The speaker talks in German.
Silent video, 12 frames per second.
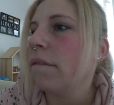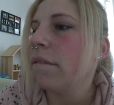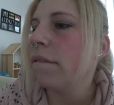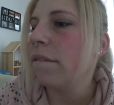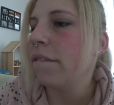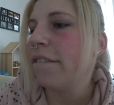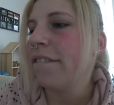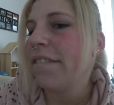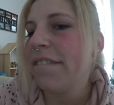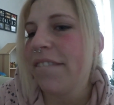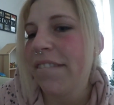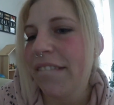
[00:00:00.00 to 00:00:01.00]
Hm.
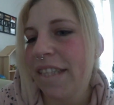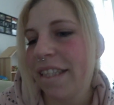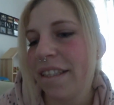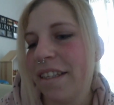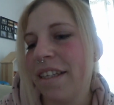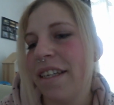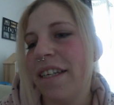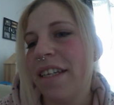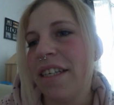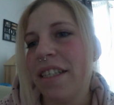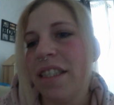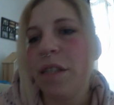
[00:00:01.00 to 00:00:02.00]

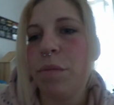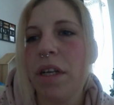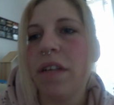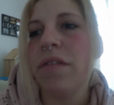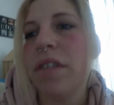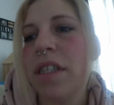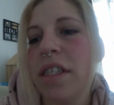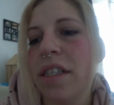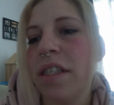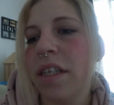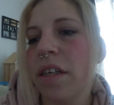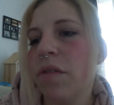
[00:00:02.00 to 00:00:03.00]
Die Milli wird sich
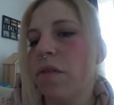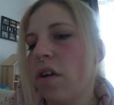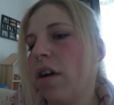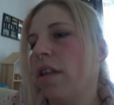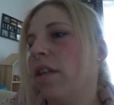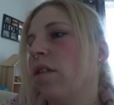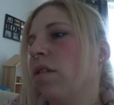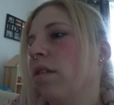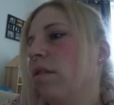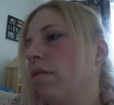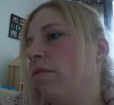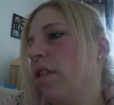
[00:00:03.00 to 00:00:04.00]
sicher freuen.
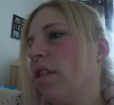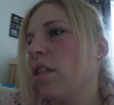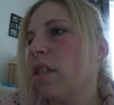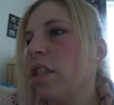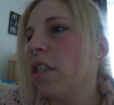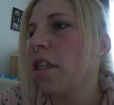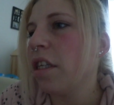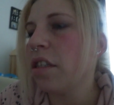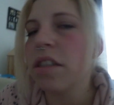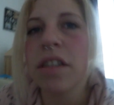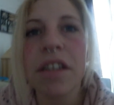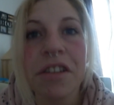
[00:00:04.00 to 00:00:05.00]
Wenn sie es nicht
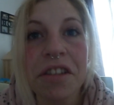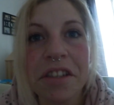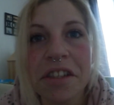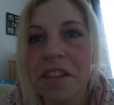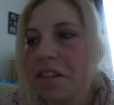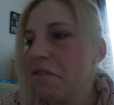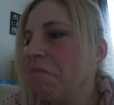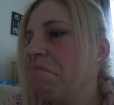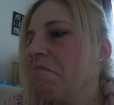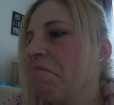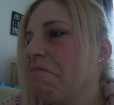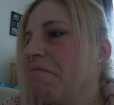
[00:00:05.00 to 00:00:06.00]
essen, esse ich es.
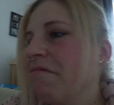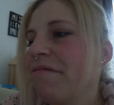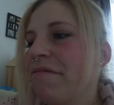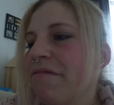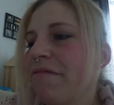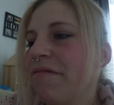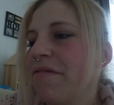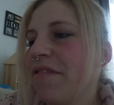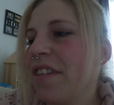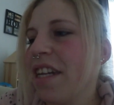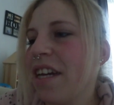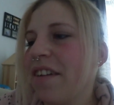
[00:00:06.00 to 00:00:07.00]

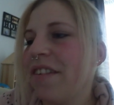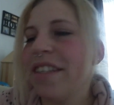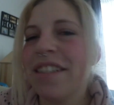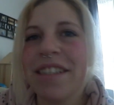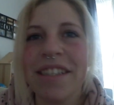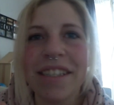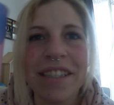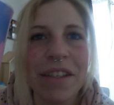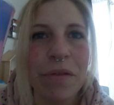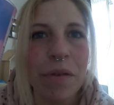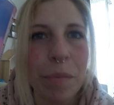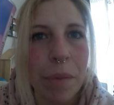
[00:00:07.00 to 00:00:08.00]
Aber das, die, die
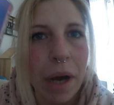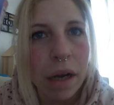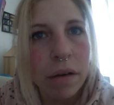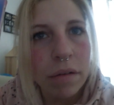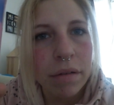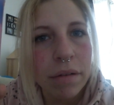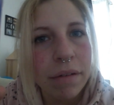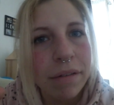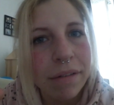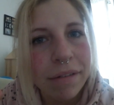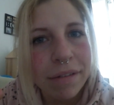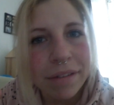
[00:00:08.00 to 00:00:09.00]
Verpackung,
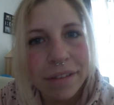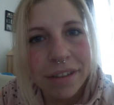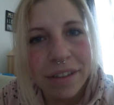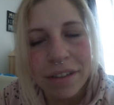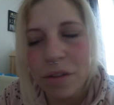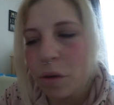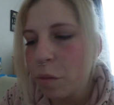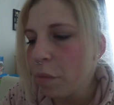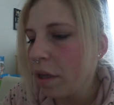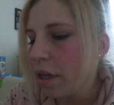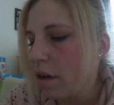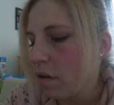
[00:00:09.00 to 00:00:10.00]
die sieht doch
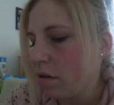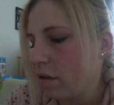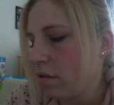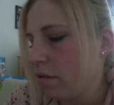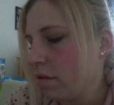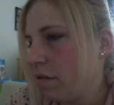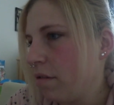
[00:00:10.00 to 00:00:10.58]
mega aus.